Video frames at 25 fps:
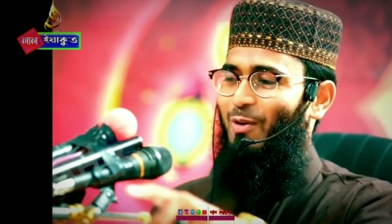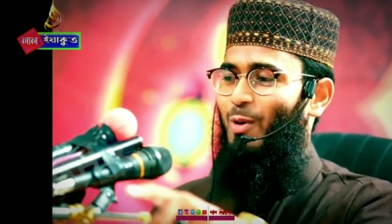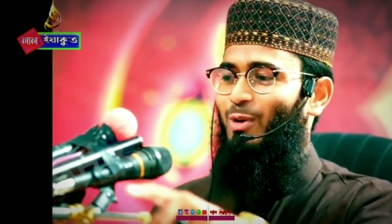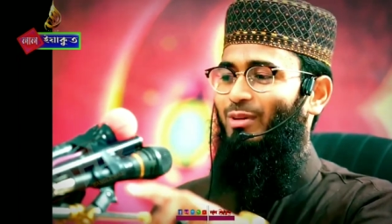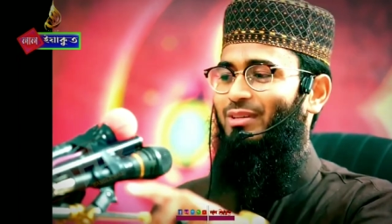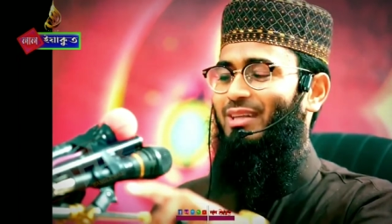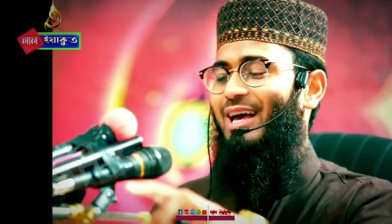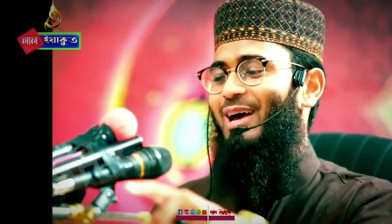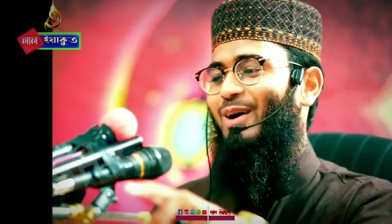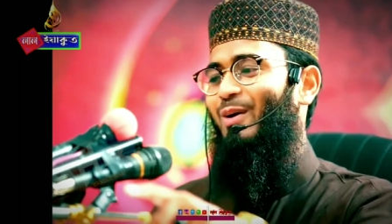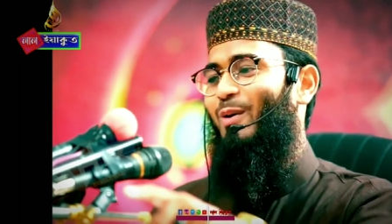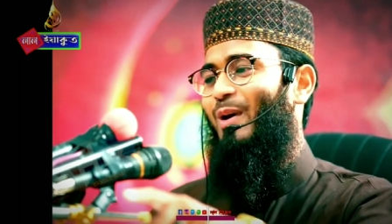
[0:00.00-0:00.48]

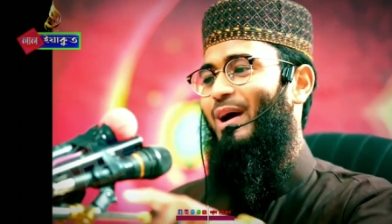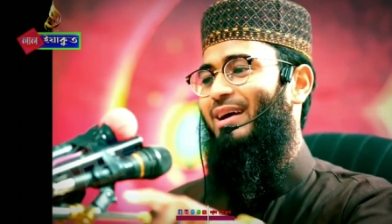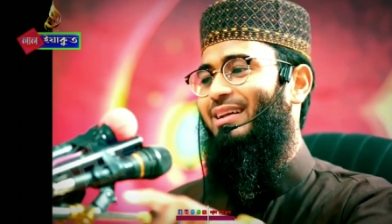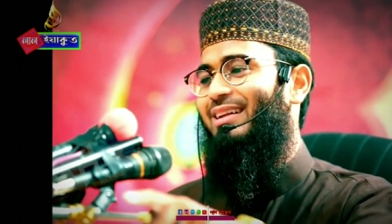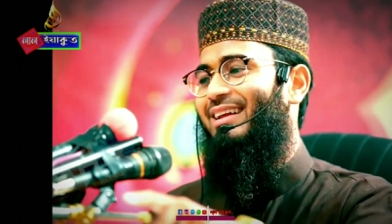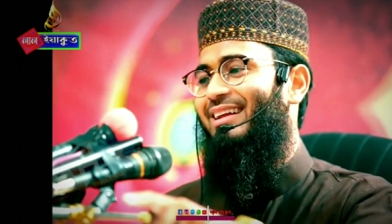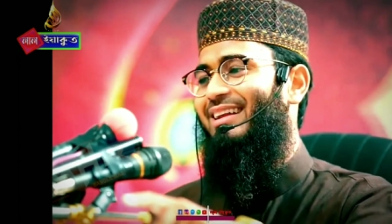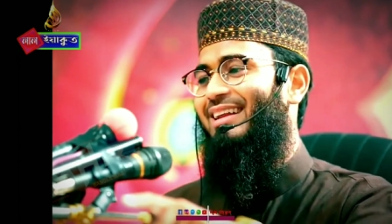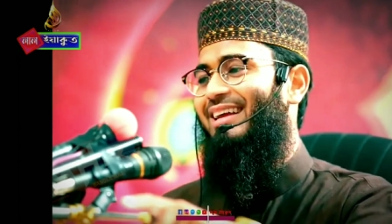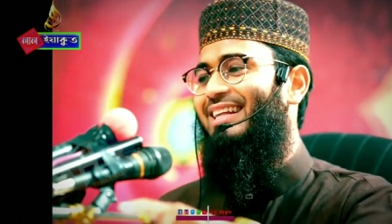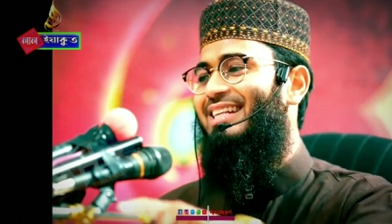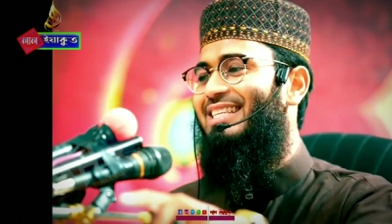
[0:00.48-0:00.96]
কথা কয়
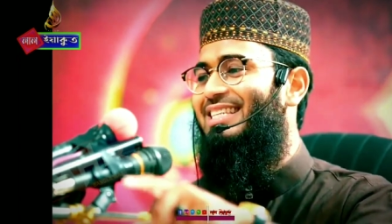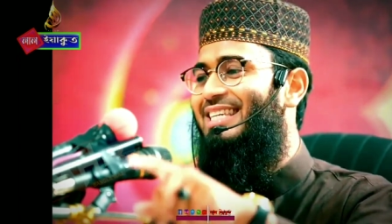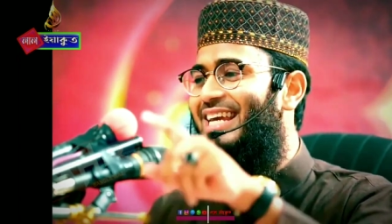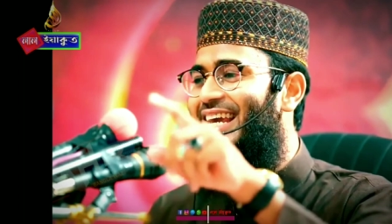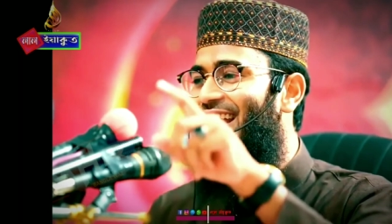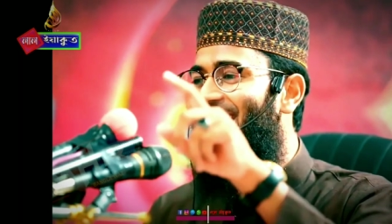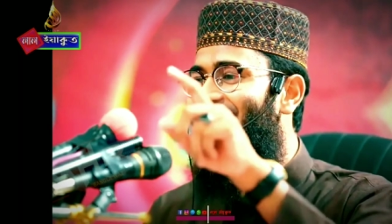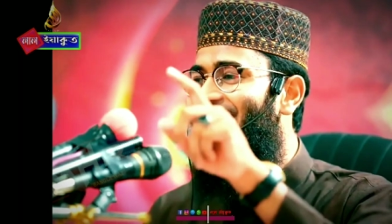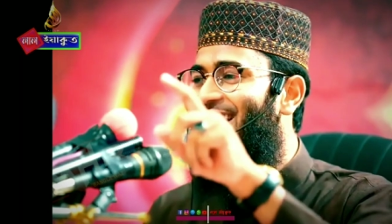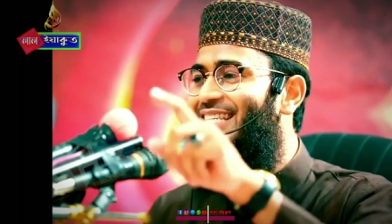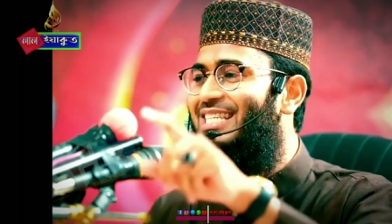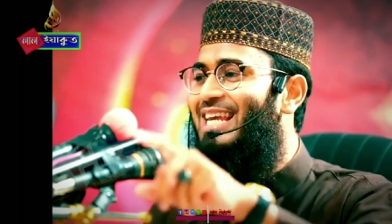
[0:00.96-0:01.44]
না রে
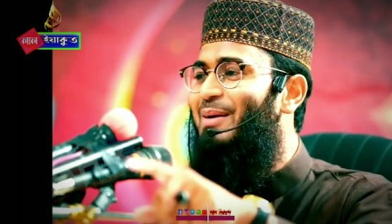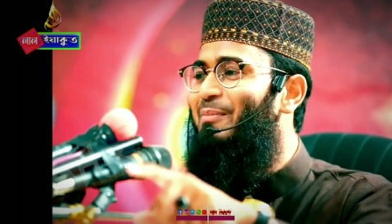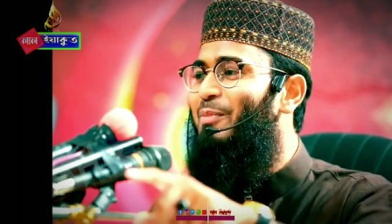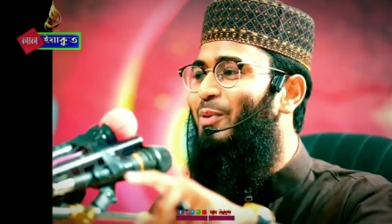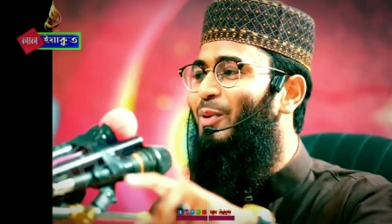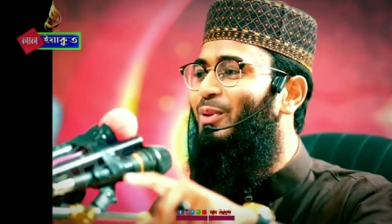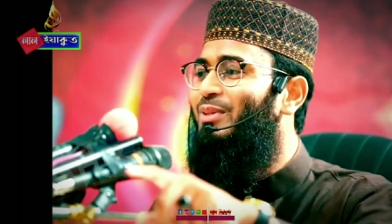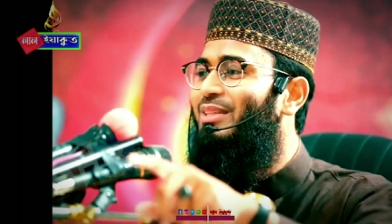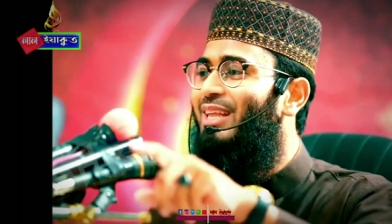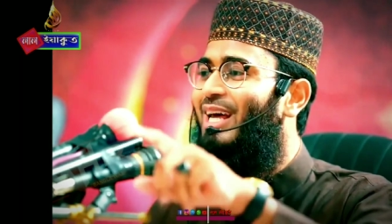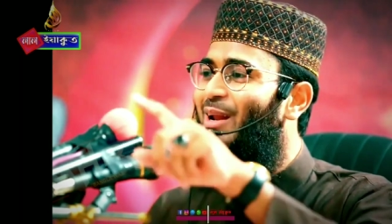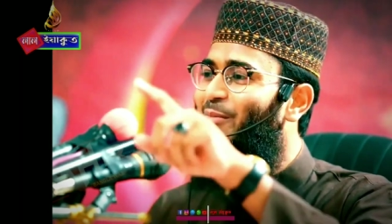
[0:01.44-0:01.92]
যে
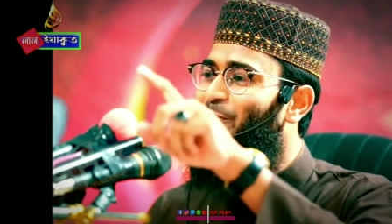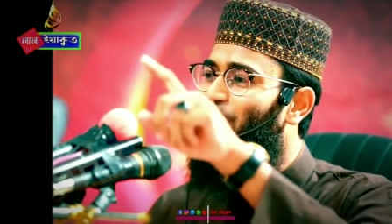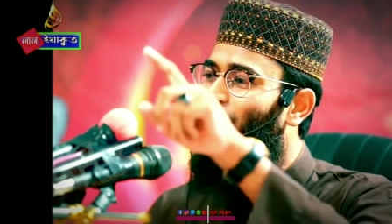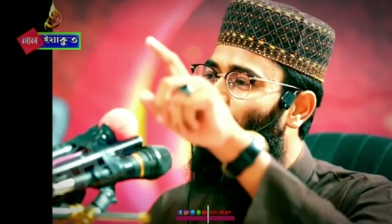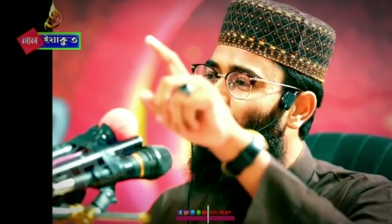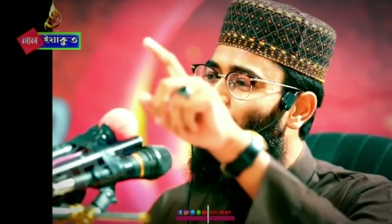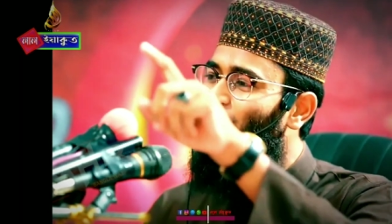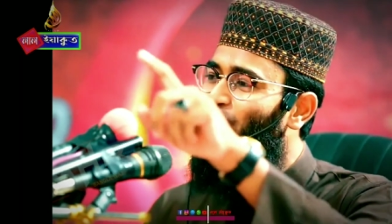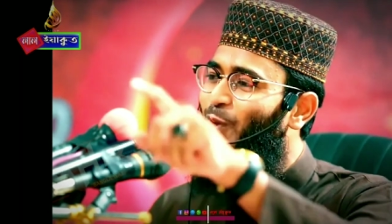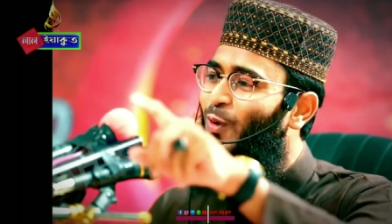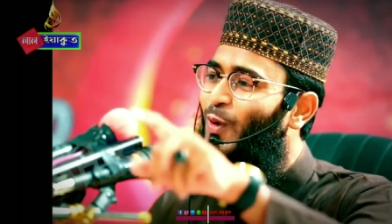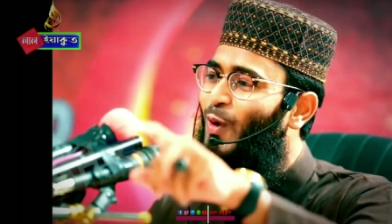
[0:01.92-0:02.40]
যেমন তার
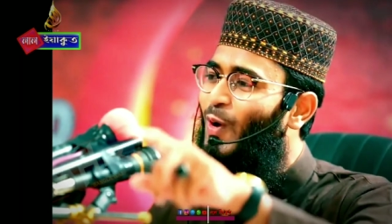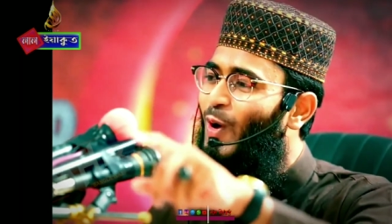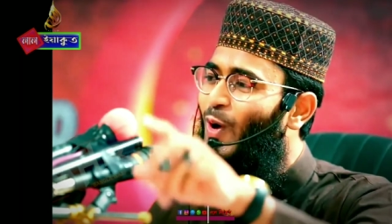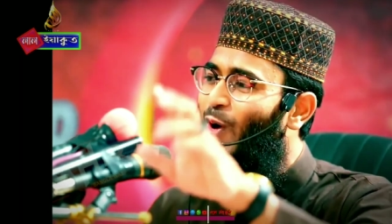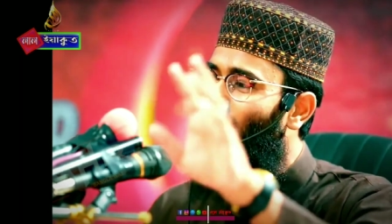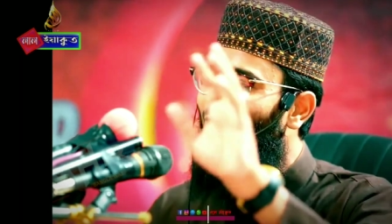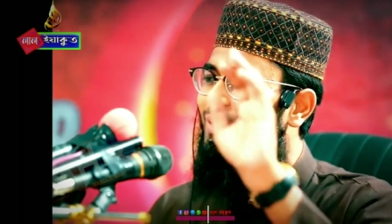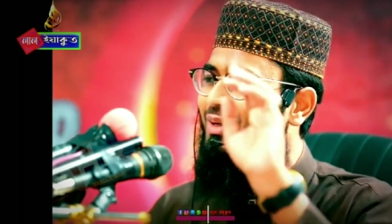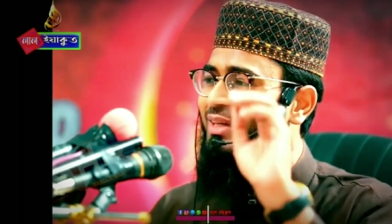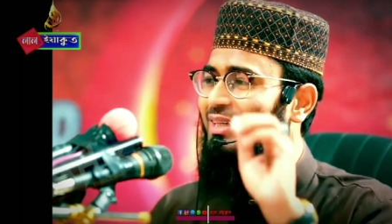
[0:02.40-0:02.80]
বন্ধুও